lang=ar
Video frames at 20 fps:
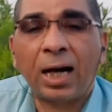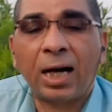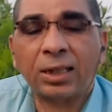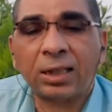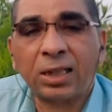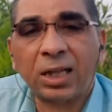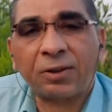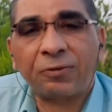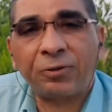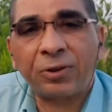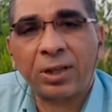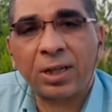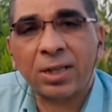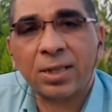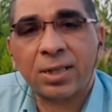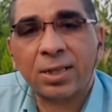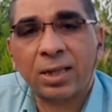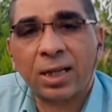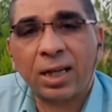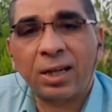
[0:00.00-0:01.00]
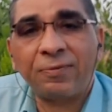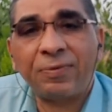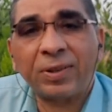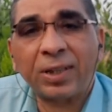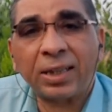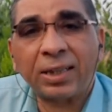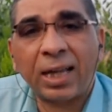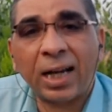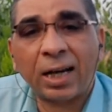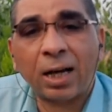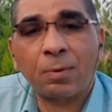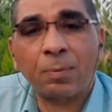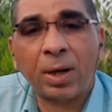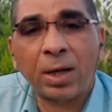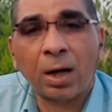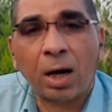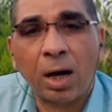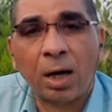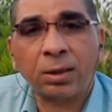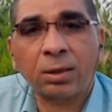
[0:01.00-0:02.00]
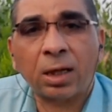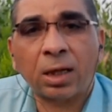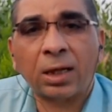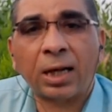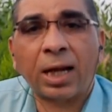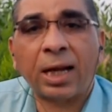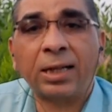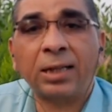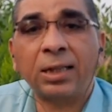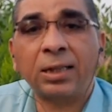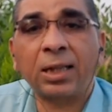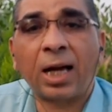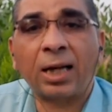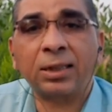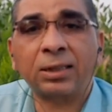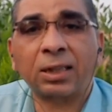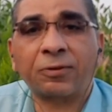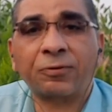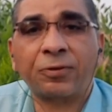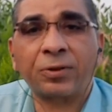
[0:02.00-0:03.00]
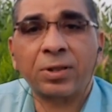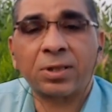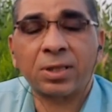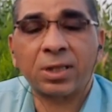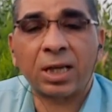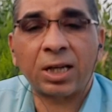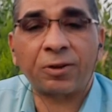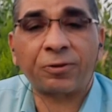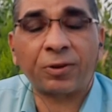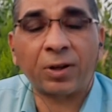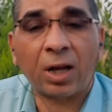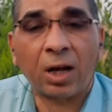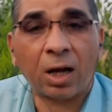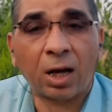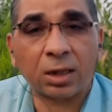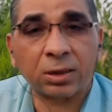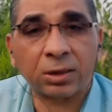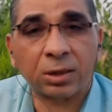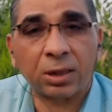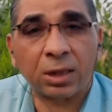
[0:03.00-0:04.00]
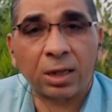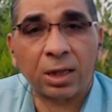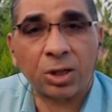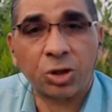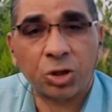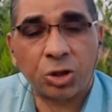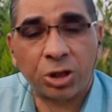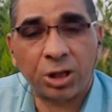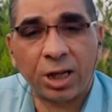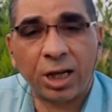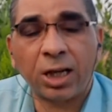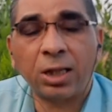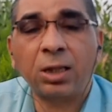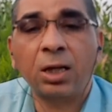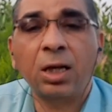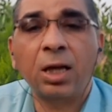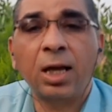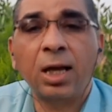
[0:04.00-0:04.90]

حضرتك في الصيف بتحتاج المية أكتر لأن أنت حضرتك في الصيف حر شديد